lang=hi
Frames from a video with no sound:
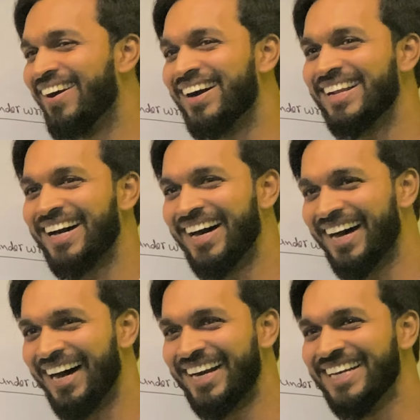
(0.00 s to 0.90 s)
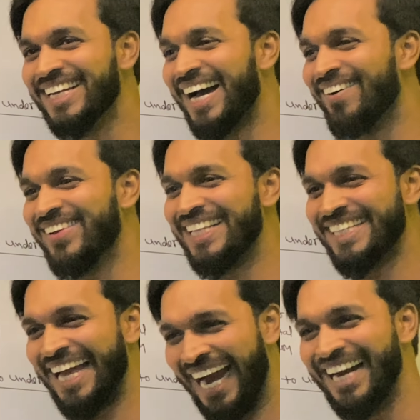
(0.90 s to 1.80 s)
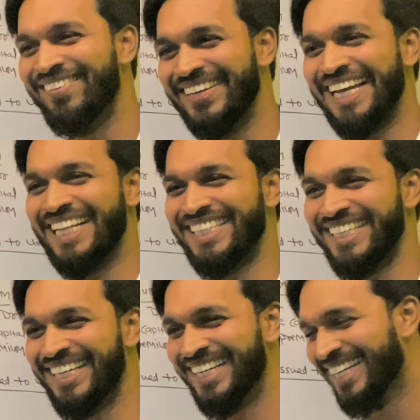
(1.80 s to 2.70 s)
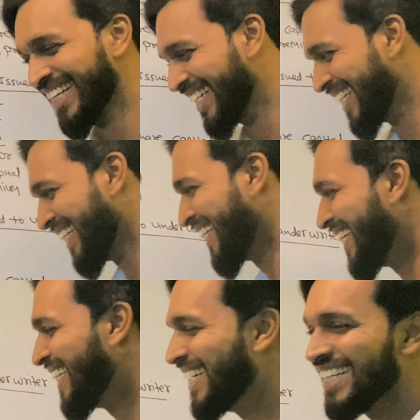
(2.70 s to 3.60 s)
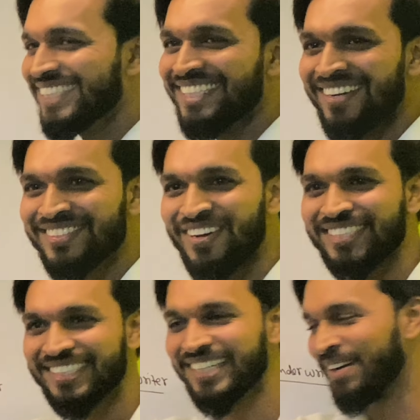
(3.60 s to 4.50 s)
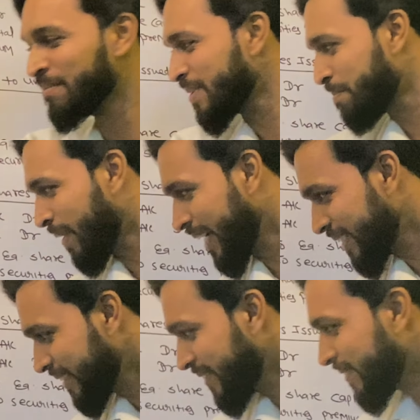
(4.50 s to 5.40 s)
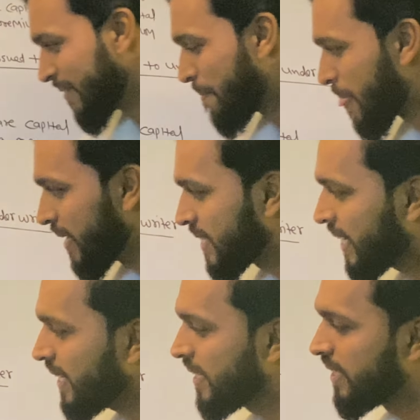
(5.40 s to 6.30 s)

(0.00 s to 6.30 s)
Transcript: और हड्डी कहाँ पे आती है हैंड में जाती है चलो जोक्स कम पार्ट सी